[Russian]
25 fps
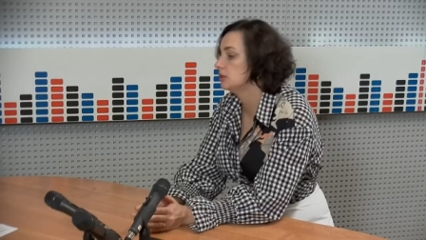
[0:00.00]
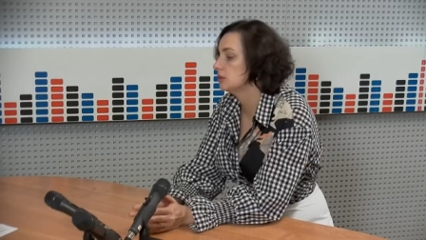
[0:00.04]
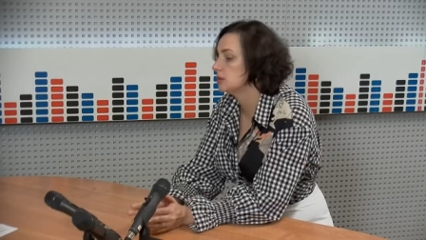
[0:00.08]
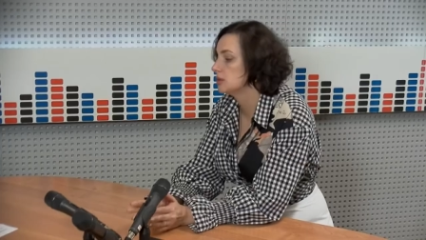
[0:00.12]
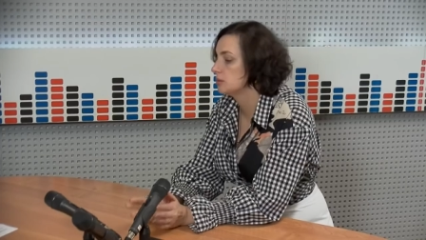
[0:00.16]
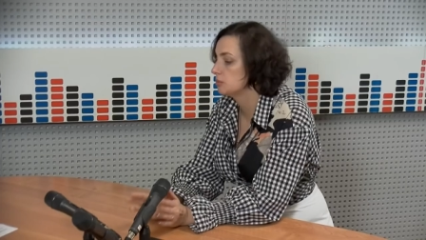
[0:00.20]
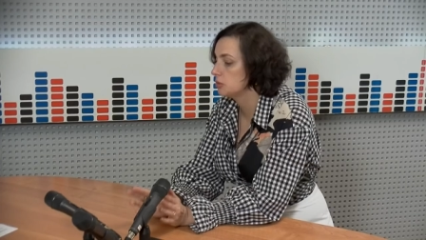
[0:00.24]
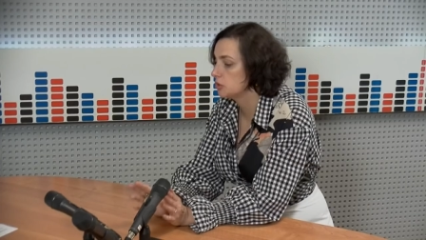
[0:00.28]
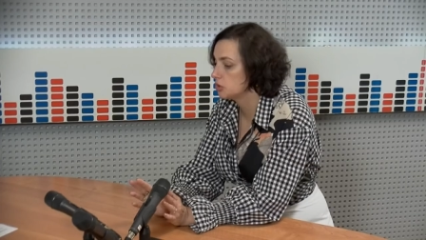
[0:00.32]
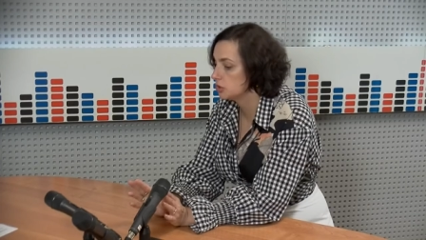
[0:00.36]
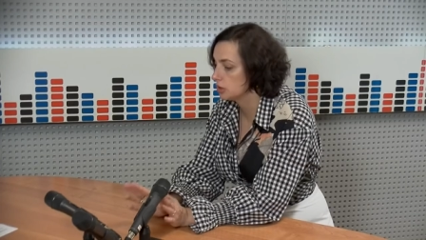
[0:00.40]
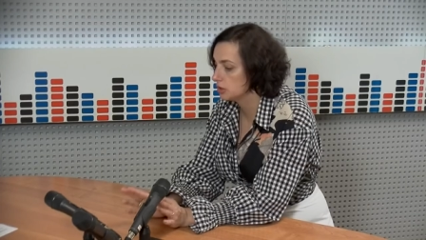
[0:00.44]

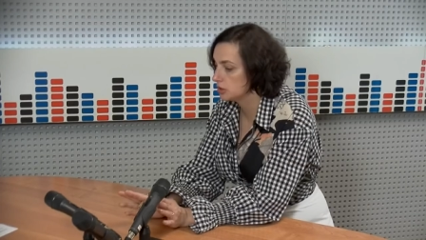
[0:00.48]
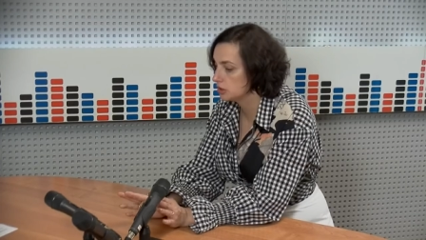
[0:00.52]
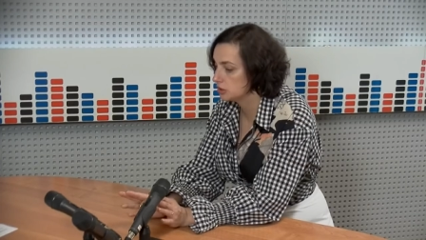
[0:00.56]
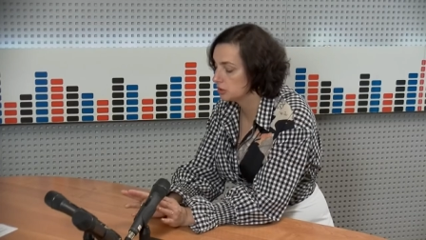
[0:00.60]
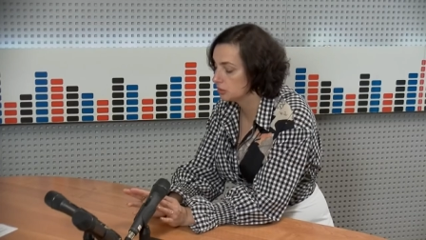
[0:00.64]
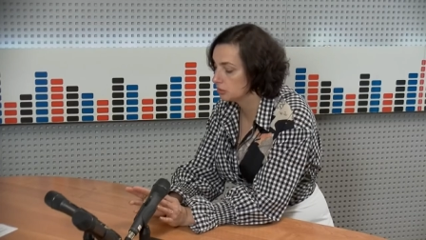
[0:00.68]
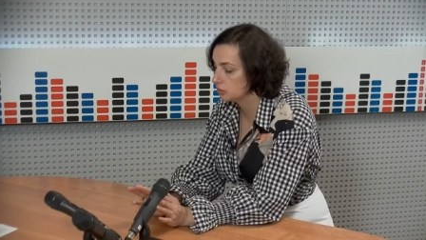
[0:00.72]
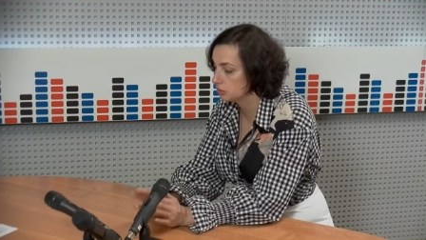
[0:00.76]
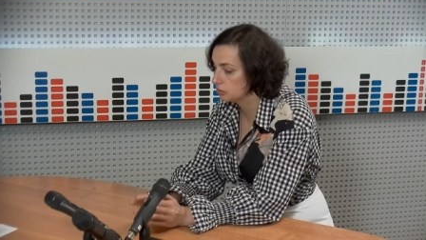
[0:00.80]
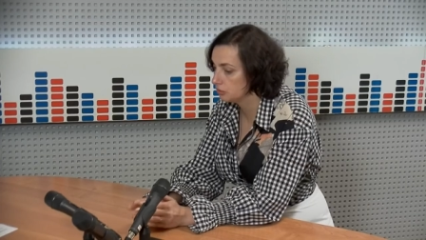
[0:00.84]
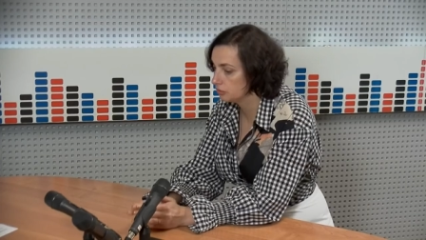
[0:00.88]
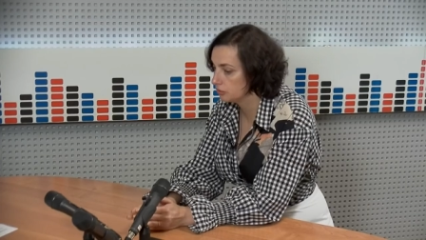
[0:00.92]

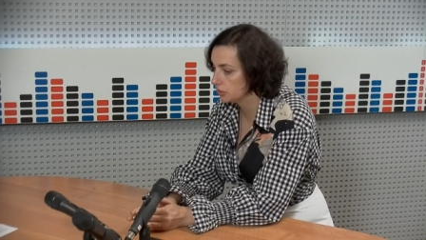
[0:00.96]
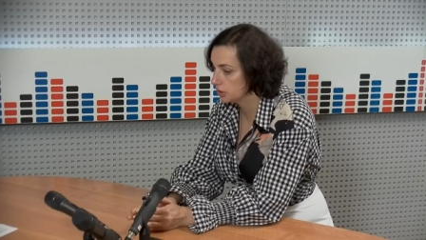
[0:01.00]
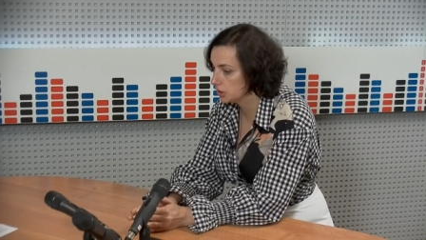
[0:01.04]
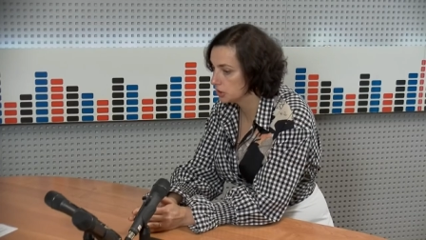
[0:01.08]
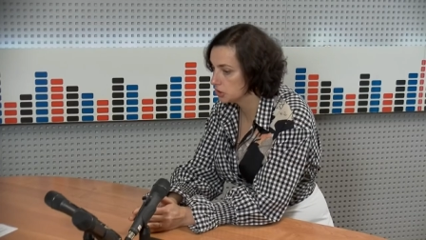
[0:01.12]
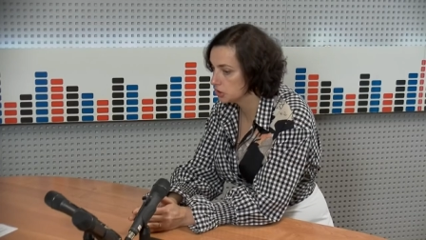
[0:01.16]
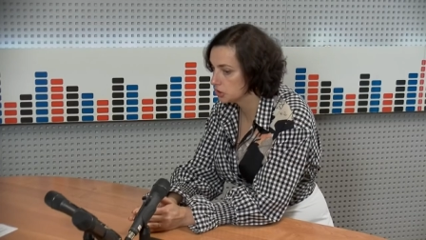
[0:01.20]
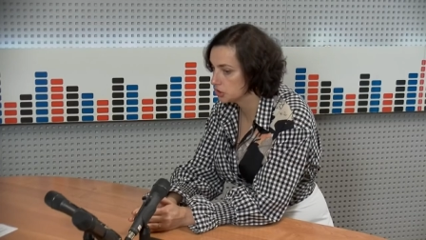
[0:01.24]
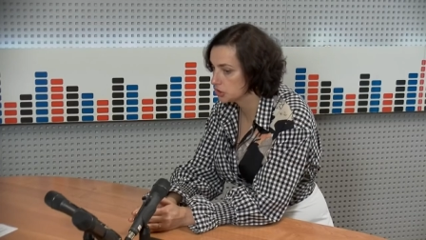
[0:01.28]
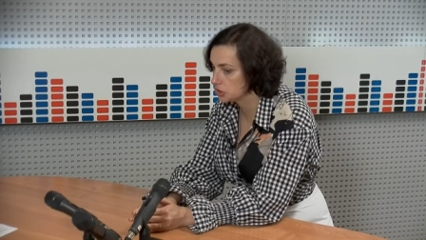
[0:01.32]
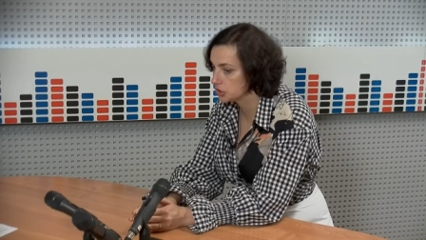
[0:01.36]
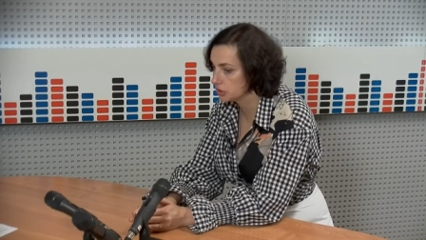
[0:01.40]
замечательную
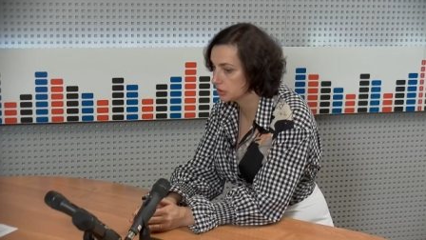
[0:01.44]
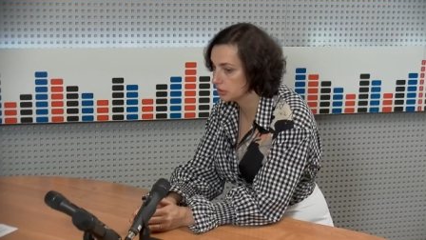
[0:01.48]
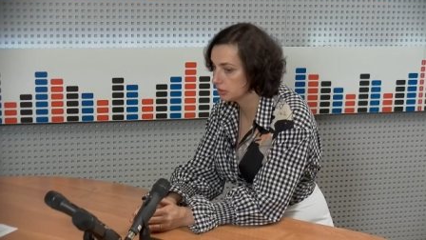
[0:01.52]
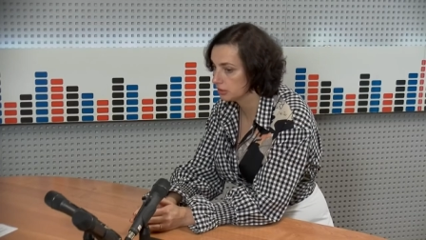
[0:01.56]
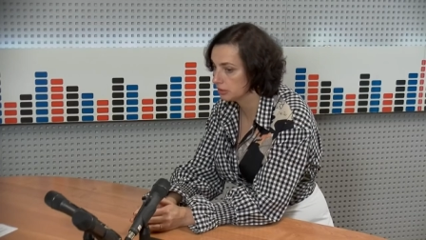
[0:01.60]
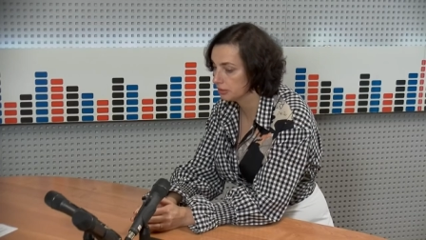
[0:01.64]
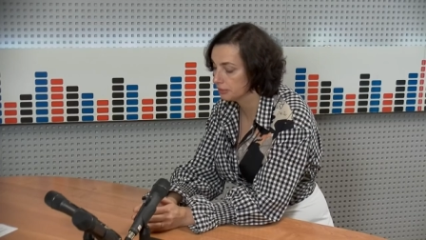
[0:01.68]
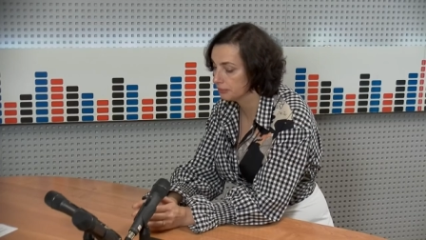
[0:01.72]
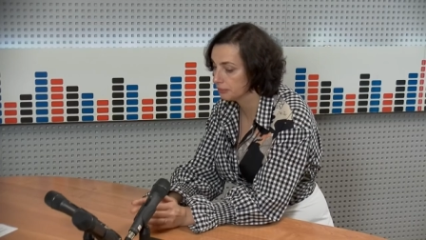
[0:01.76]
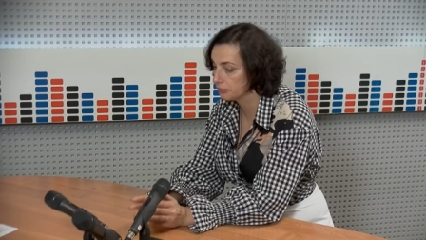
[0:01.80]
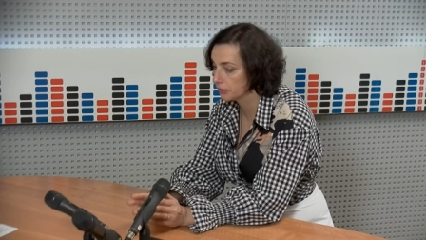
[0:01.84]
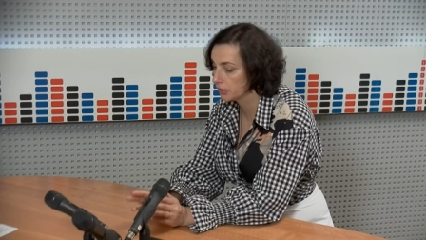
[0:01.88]
вещь,
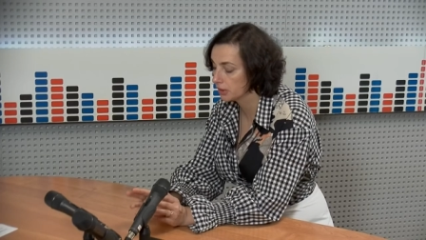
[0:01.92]
эм,